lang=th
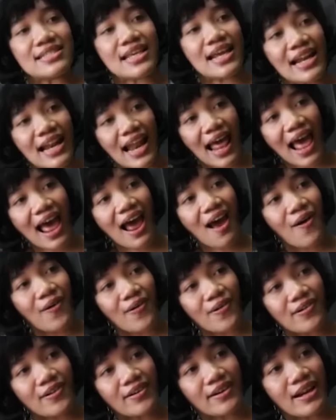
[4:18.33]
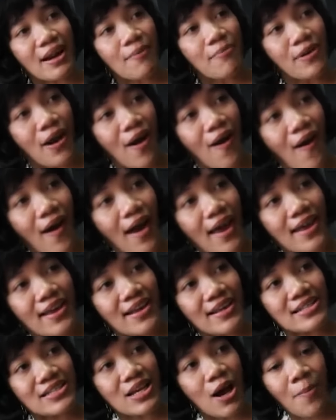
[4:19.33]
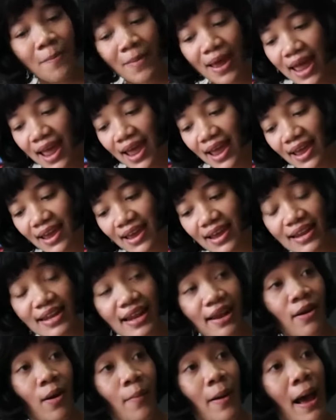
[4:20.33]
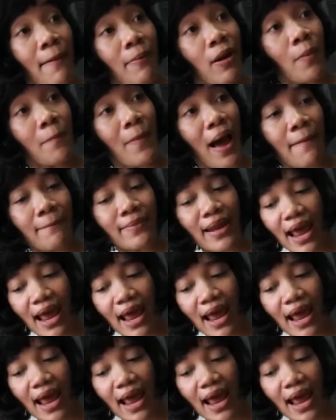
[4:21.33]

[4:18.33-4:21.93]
เสร็จแล้วเรียบร้อยชอบไหมเดี๋ยวน้องภาพลองปั๊ม